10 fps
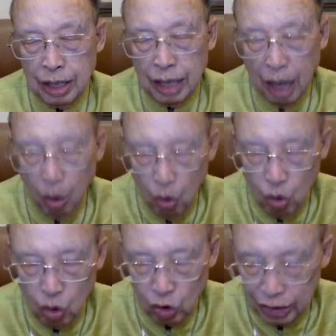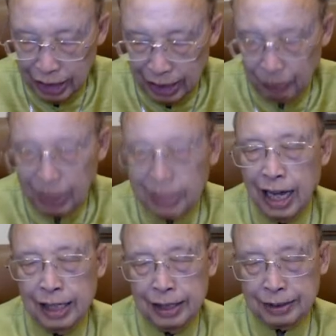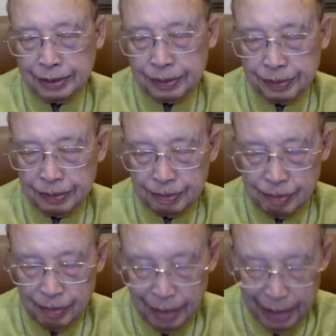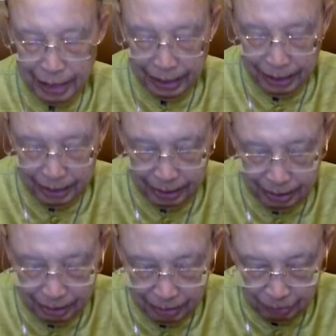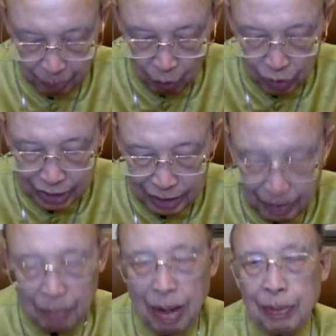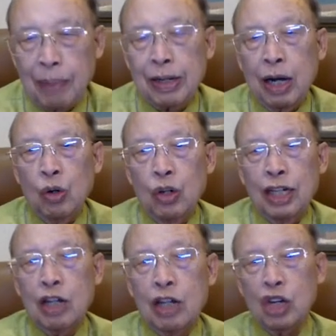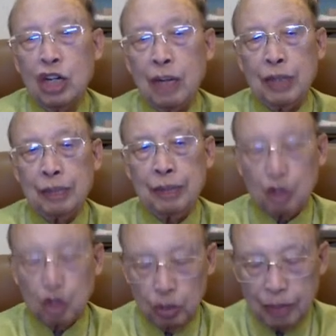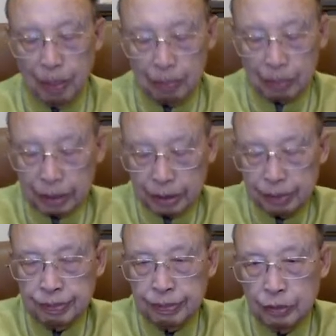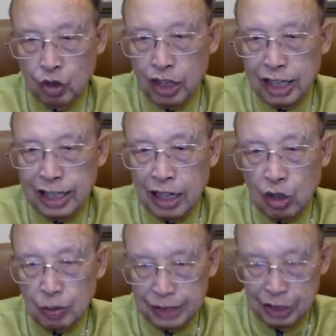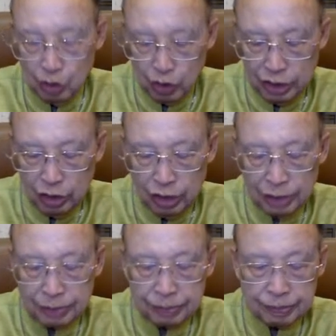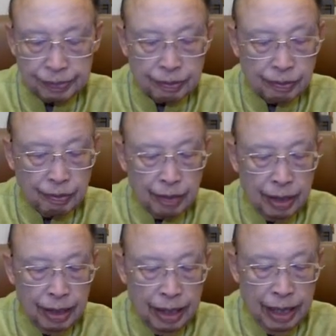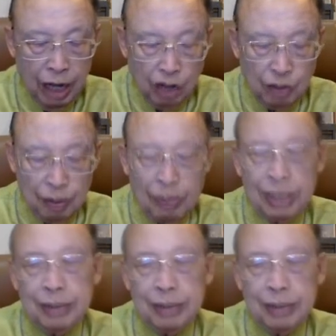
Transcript: เขาก็ได้รับการไถ่และพระองค์ได้สำหรับบาปกรรมให้เขา และเขาก็กลับเกิดเป็นคนสอบธรรมโดยการไถ่ของพระเยซูคริสต์เจ้านั้นเอาสิบเบิง